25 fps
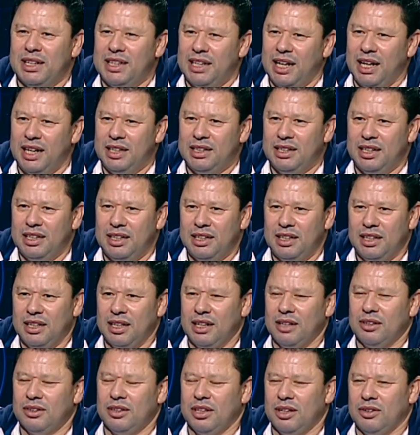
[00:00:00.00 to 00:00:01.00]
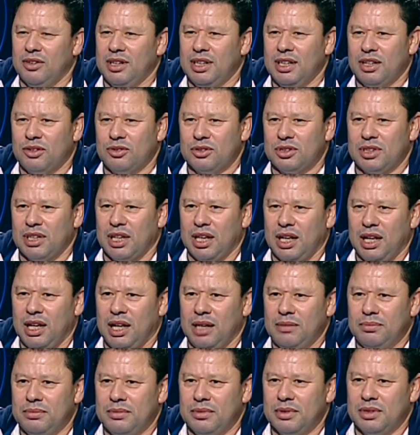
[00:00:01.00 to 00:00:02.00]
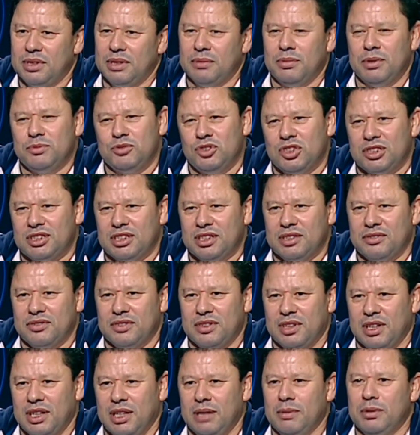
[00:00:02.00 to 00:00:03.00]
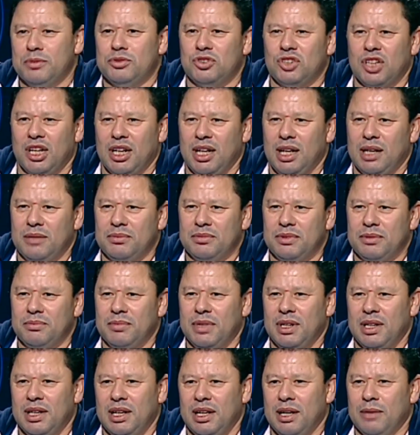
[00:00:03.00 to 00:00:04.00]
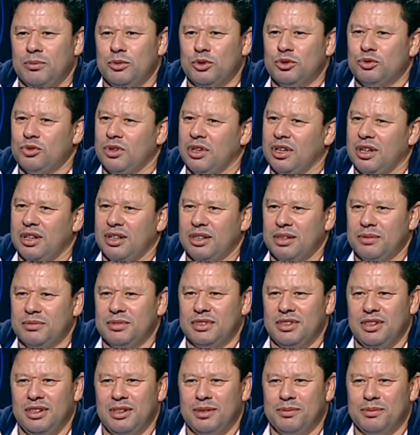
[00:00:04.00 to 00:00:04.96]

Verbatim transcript: لنا احنا لو لو انا كنت هلعب يبقى آه. مش هسافر انما مش هلعب يبقى لا موت ولا خراب ديار